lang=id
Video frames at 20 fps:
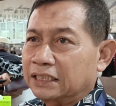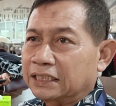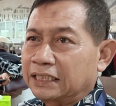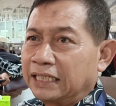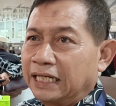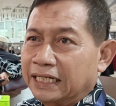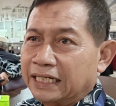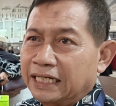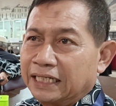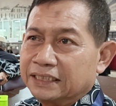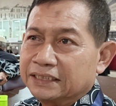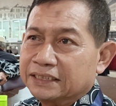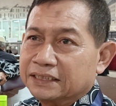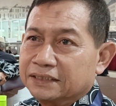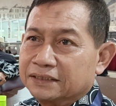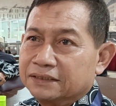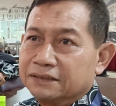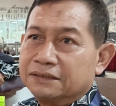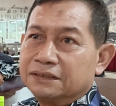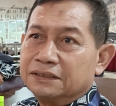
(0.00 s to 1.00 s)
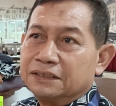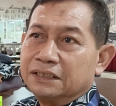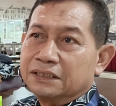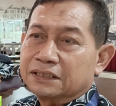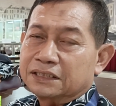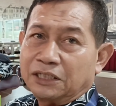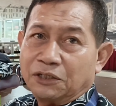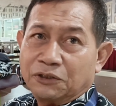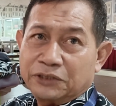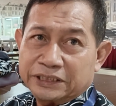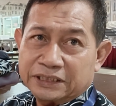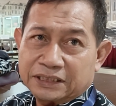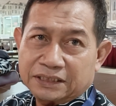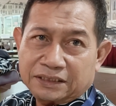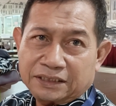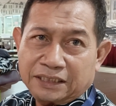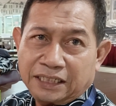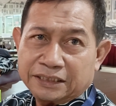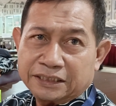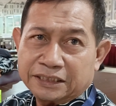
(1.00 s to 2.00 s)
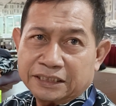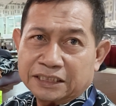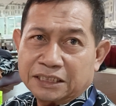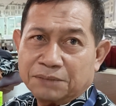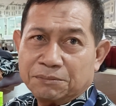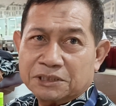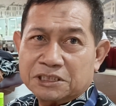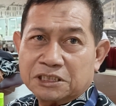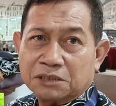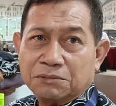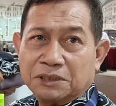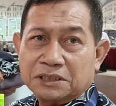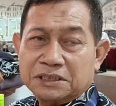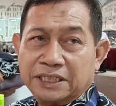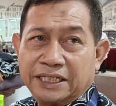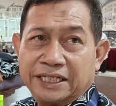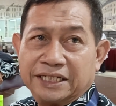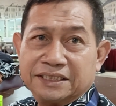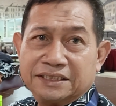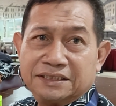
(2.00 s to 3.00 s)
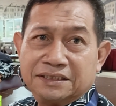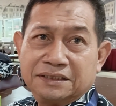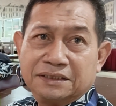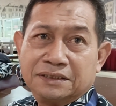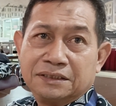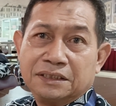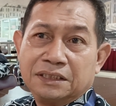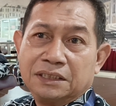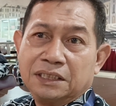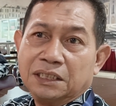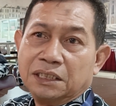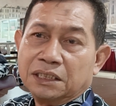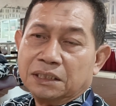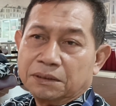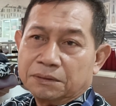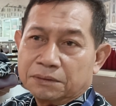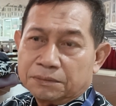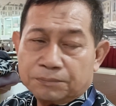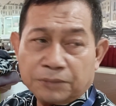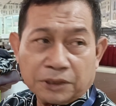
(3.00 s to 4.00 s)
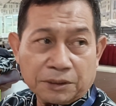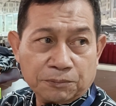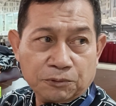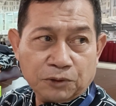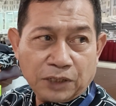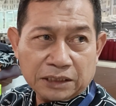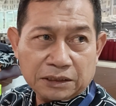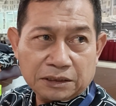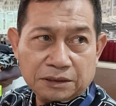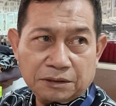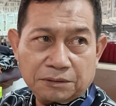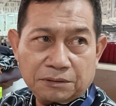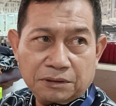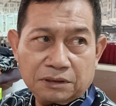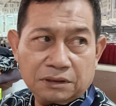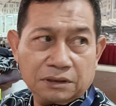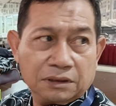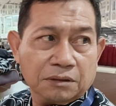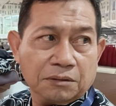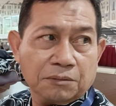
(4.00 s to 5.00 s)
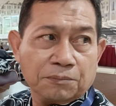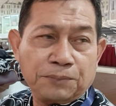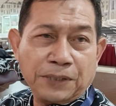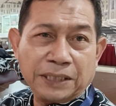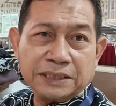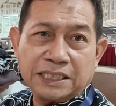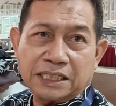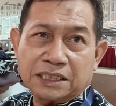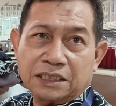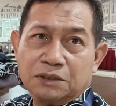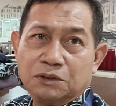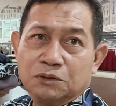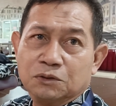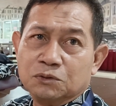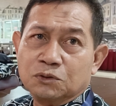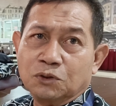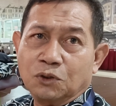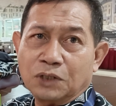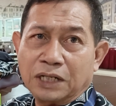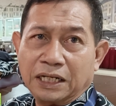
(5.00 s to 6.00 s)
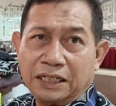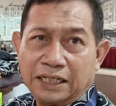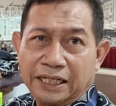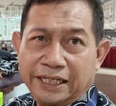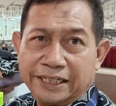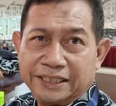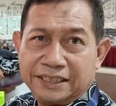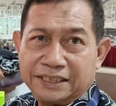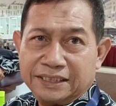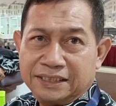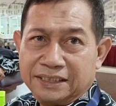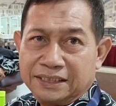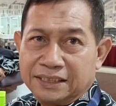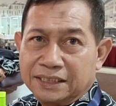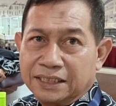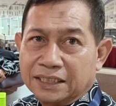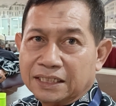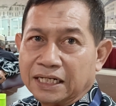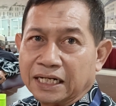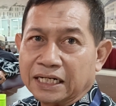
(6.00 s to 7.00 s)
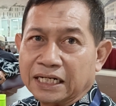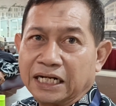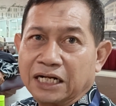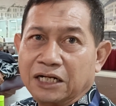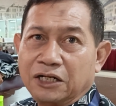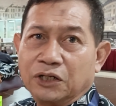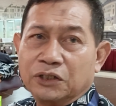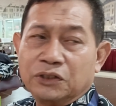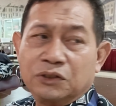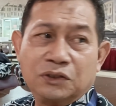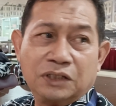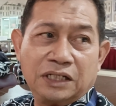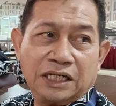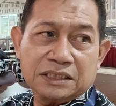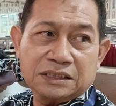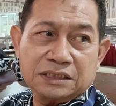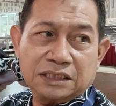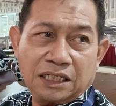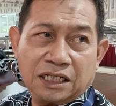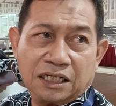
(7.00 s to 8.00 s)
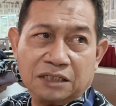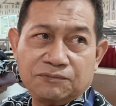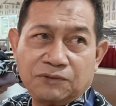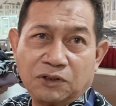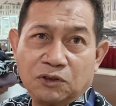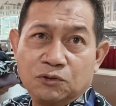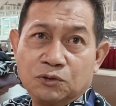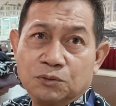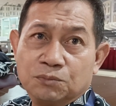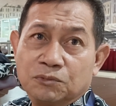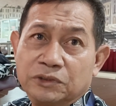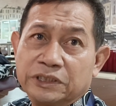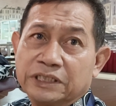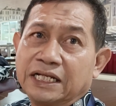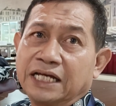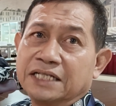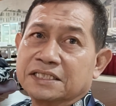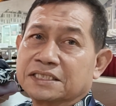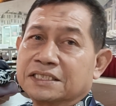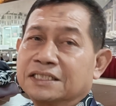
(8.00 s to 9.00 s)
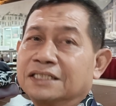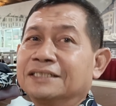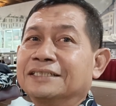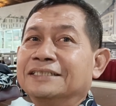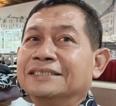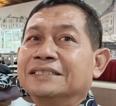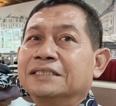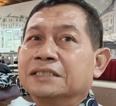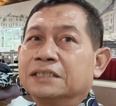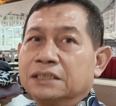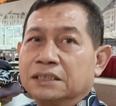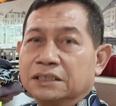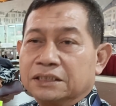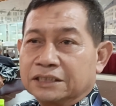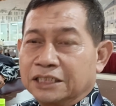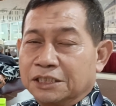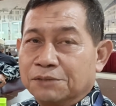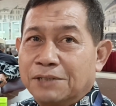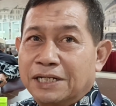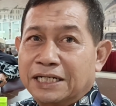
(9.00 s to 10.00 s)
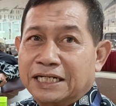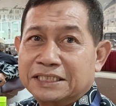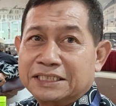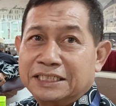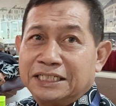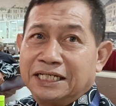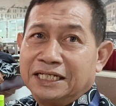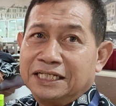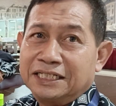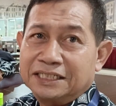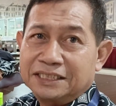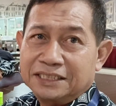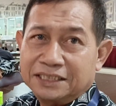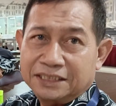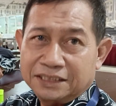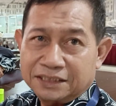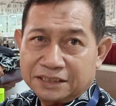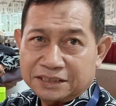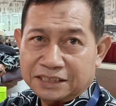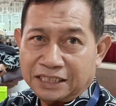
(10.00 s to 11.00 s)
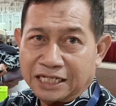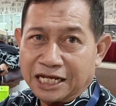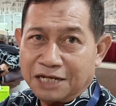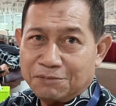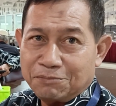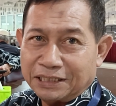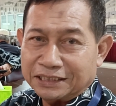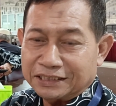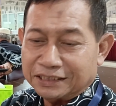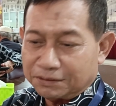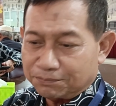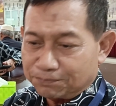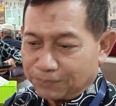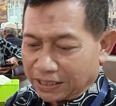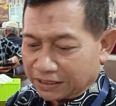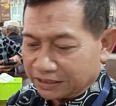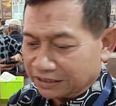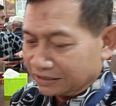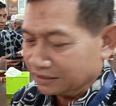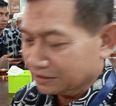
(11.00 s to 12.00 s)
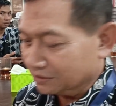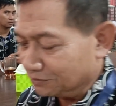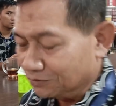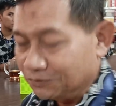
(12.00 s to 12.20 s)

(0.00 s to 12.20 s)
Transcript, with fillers: tegakkan tauhid di hati kita masing-masing. Berbuat banyak untuk orang lain karena khairun nas anfauhum linas. Terima kasih. Selamat pagi.